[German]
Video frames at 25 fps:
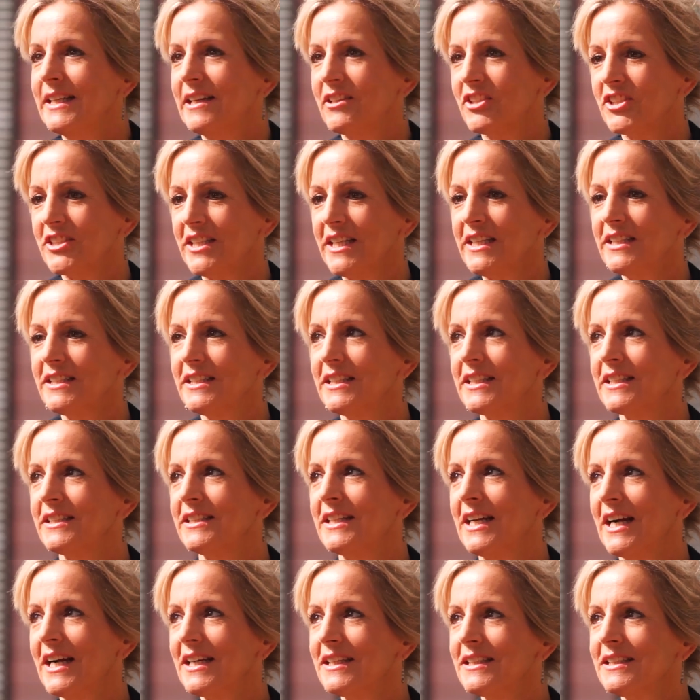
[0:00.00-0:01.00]
Da steckt der
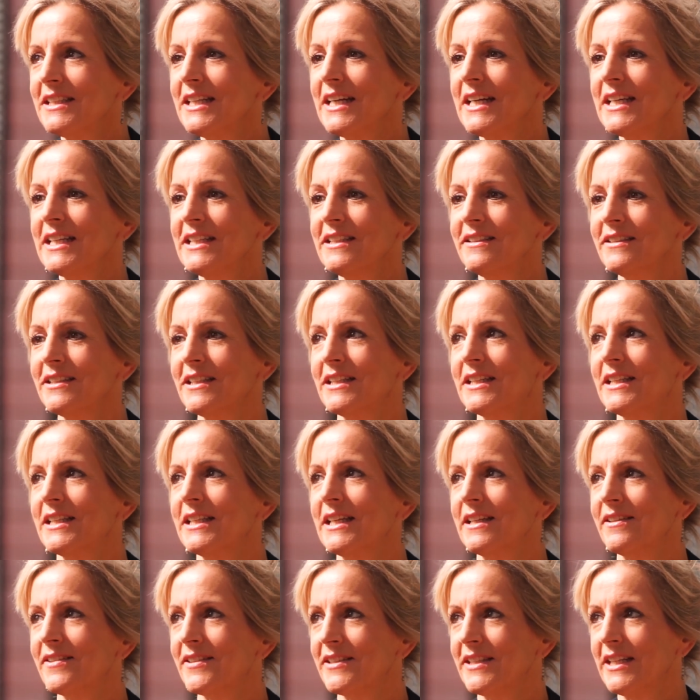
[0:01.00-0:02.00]
Gedanke dahinter,
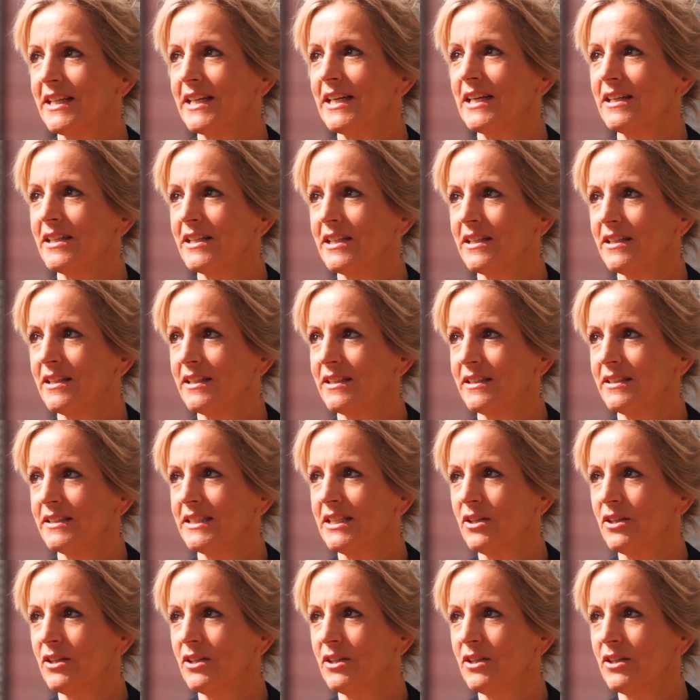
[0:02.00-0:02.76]
dass der,